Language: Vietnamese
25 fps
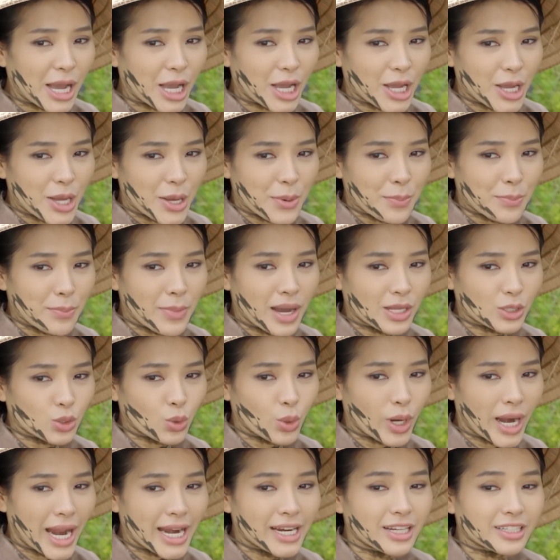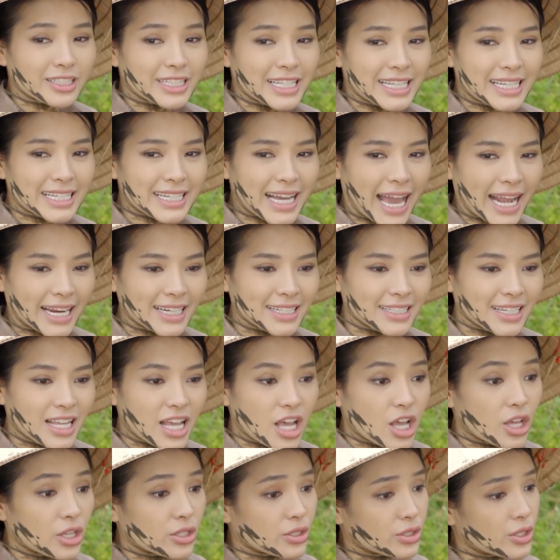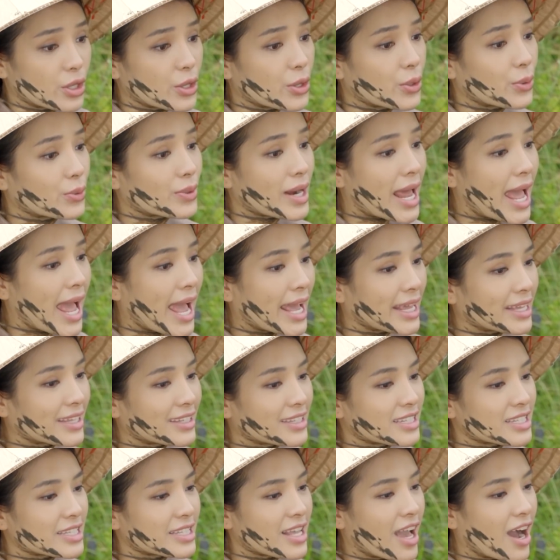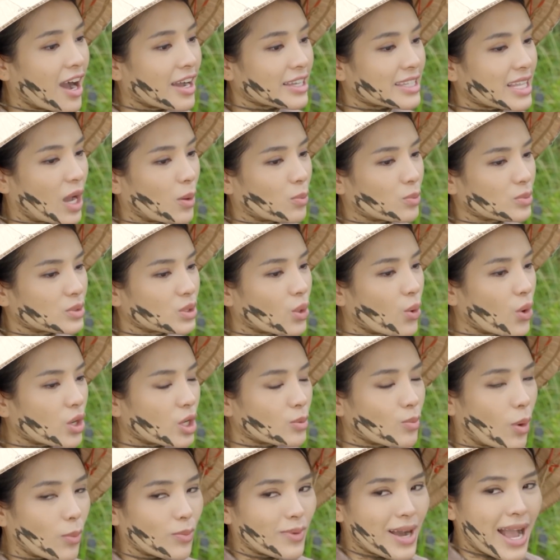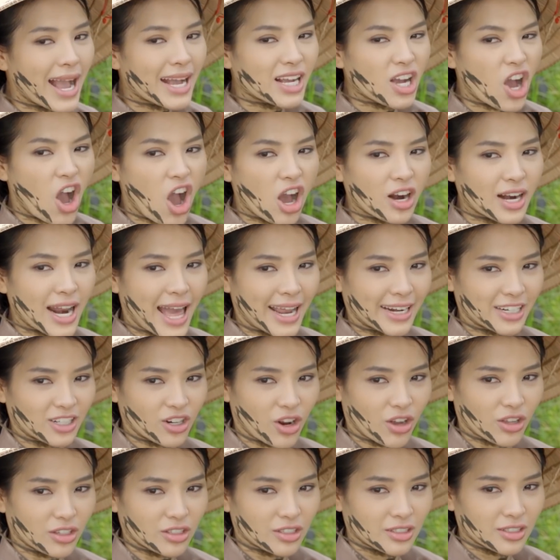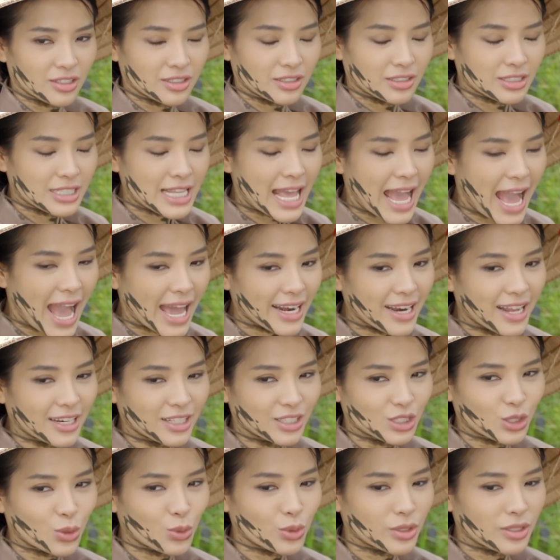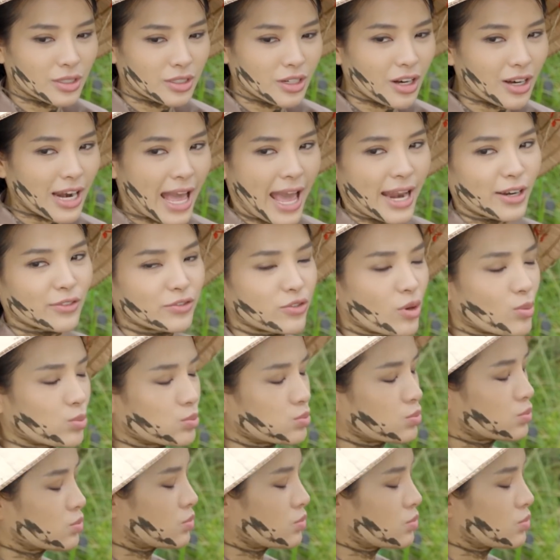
ăn mà tôi đã thấy viễn cảnh. Chiều nay vợ chồng tôi có một bữa ăn ngon lành rồi. Gia đình tôi rất là hạnh